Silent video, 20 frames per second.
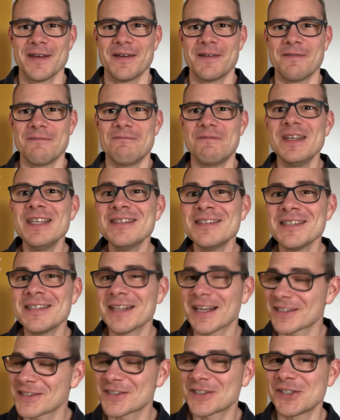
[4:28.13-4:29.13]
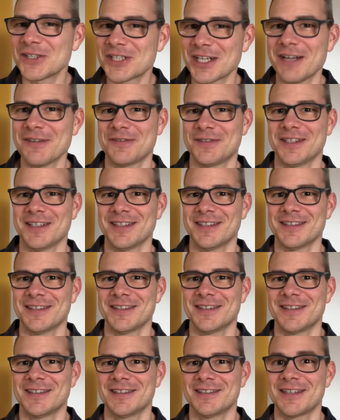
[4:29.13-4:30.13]
Wie sie das geschafft hat,
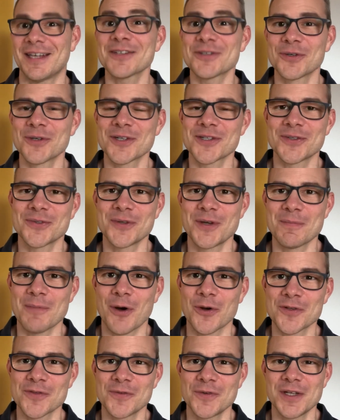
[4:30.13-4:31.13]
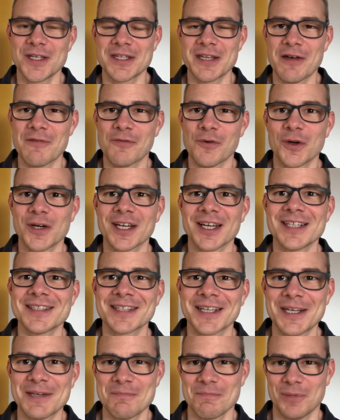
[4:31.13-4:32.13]
das hörst du im ausführlichen Erfolgreich
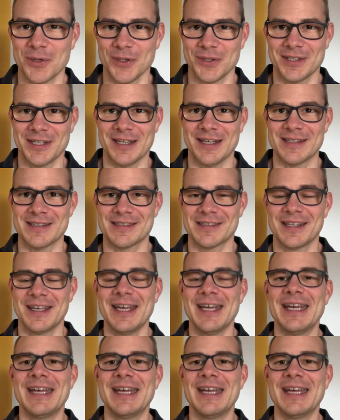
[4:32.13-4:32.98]
Reden Podcast.